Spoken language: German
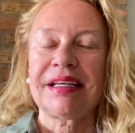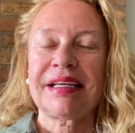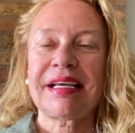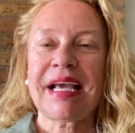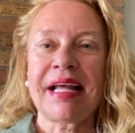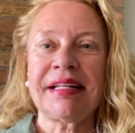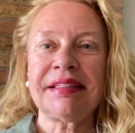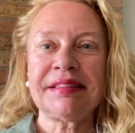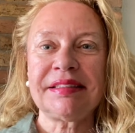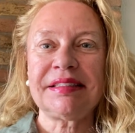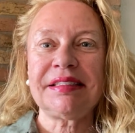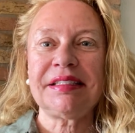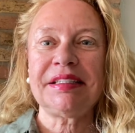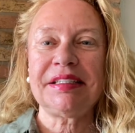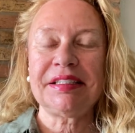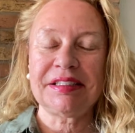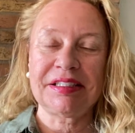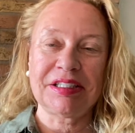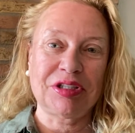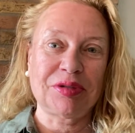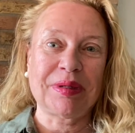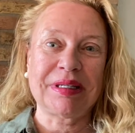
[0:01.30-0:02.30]
Kennen Sie
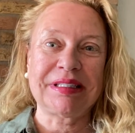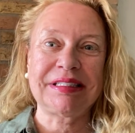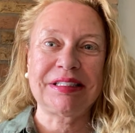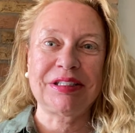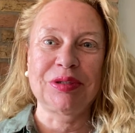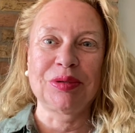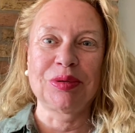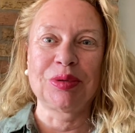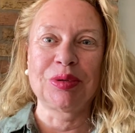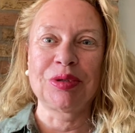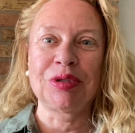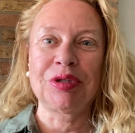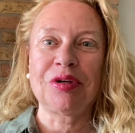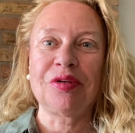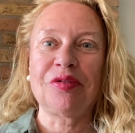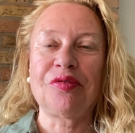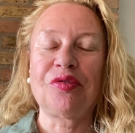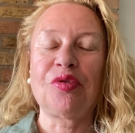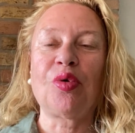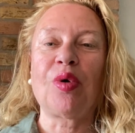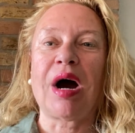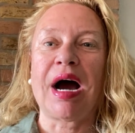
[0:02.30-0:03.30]
die Situation,
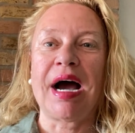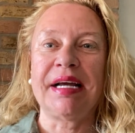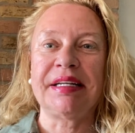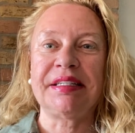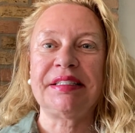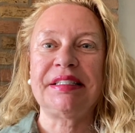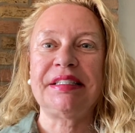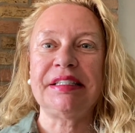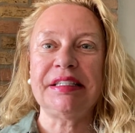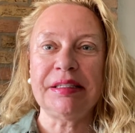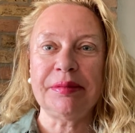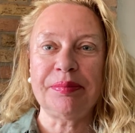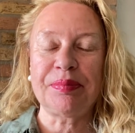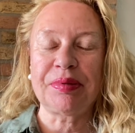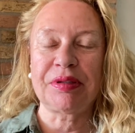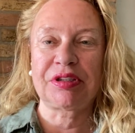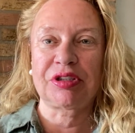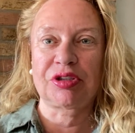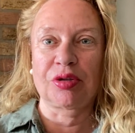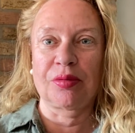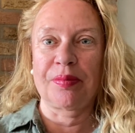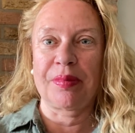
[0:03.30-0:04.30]
wo ein Dieb
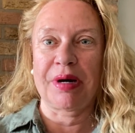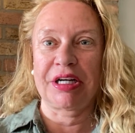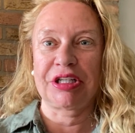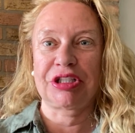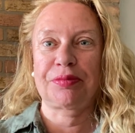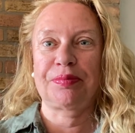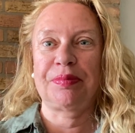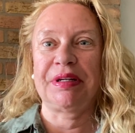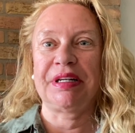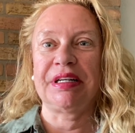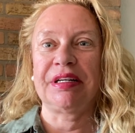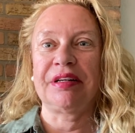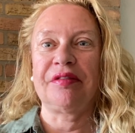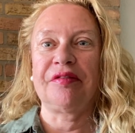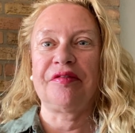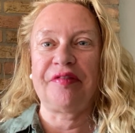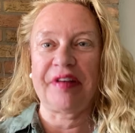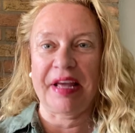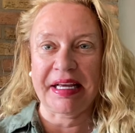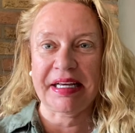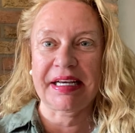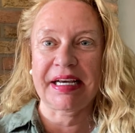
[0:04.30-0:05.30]
zum Beispiel
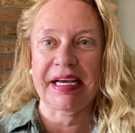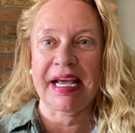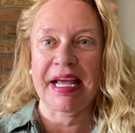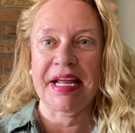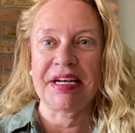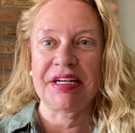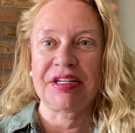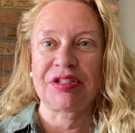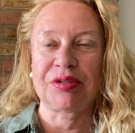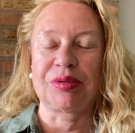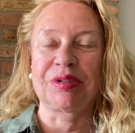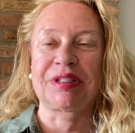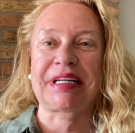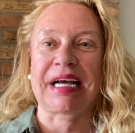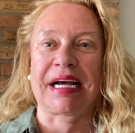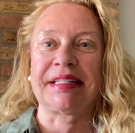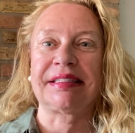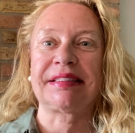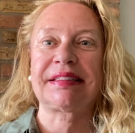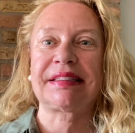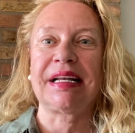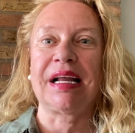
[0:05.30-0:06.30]
wegrennt und
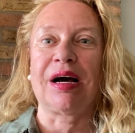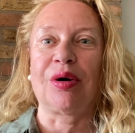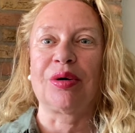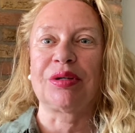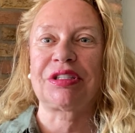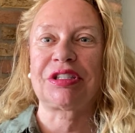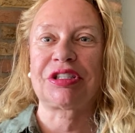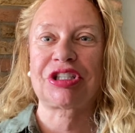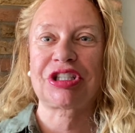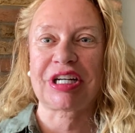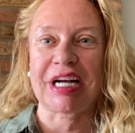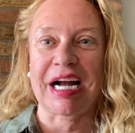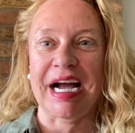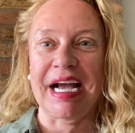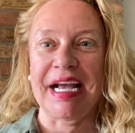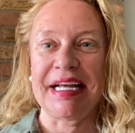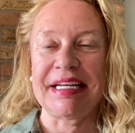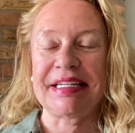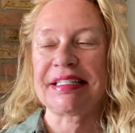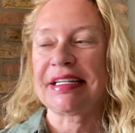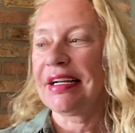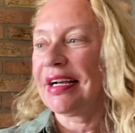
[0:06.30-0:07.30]
ganz laut
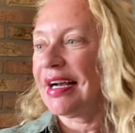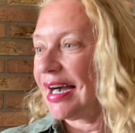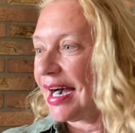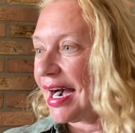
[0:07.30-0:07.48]
schreit,